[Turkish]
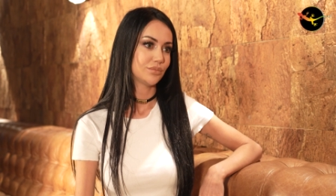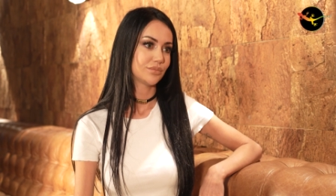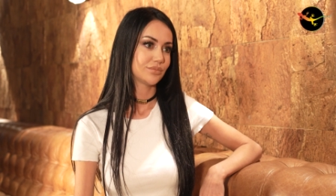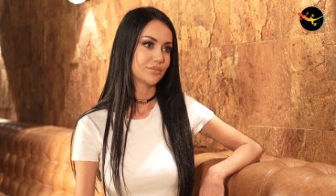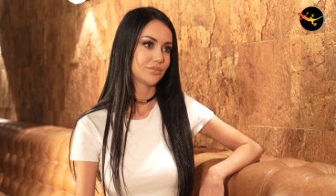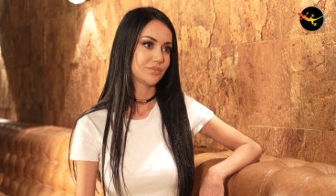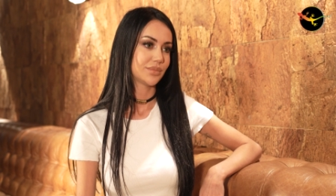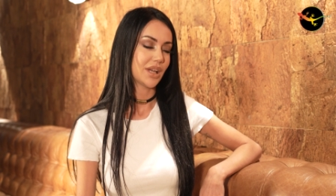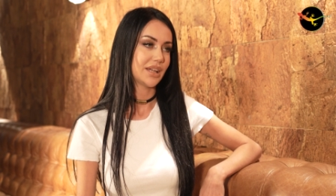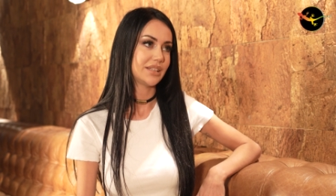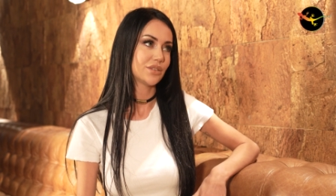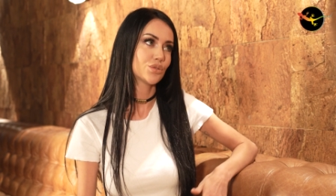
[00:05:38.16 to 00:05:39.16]
Hı. Hmm.
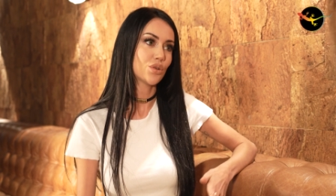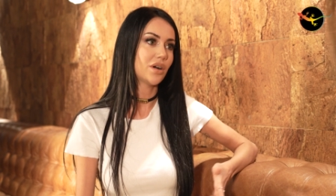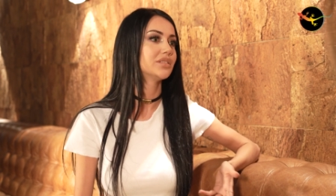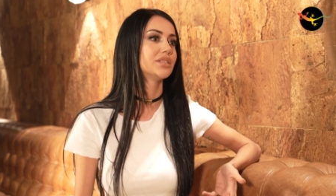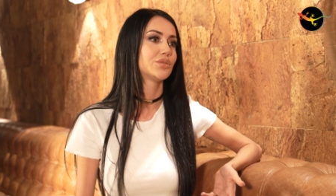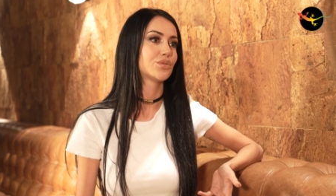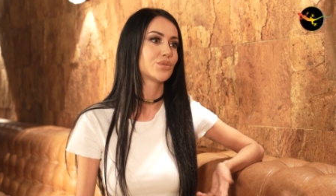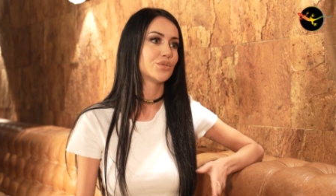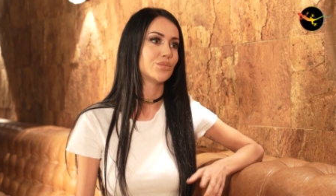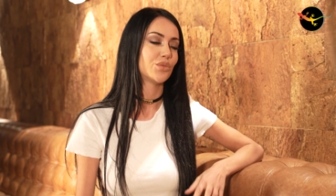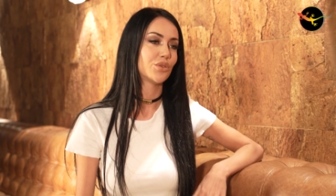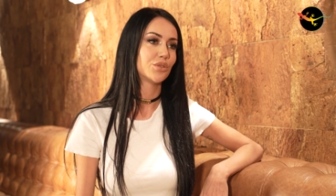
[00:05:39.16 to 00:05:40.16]
Yani şu anda
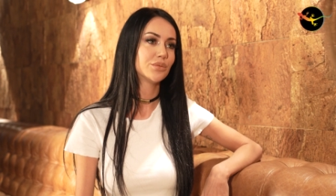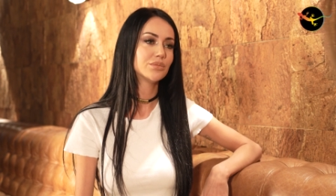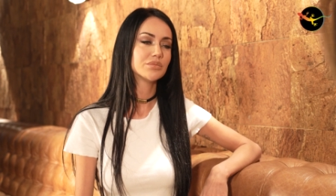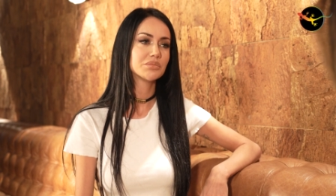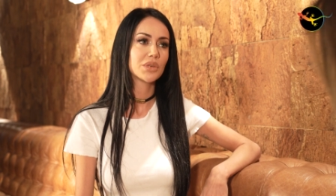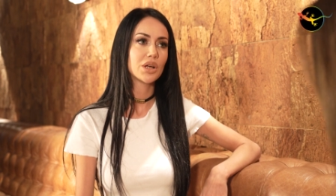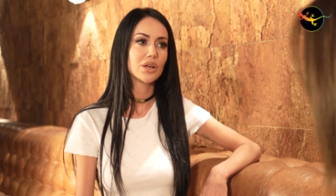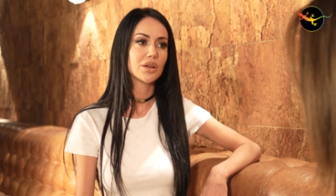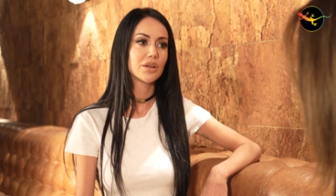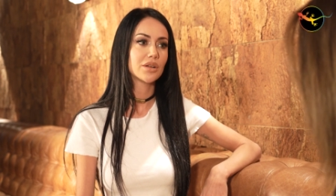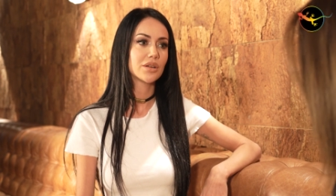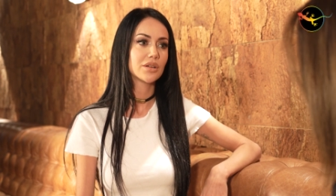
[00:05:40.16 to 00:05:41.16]
düşünmüyorum. Evliliğe
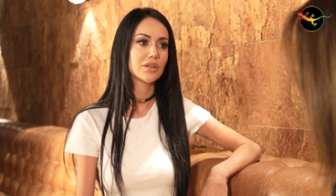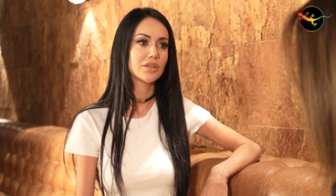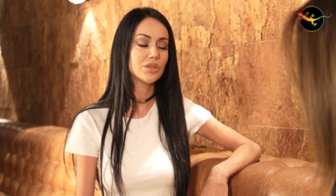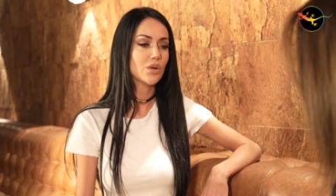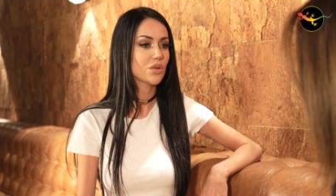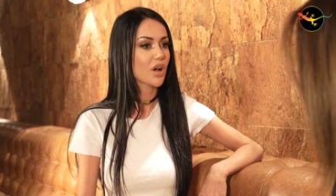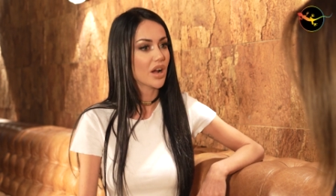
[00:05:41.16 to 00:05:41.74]
karşı mısın? Yok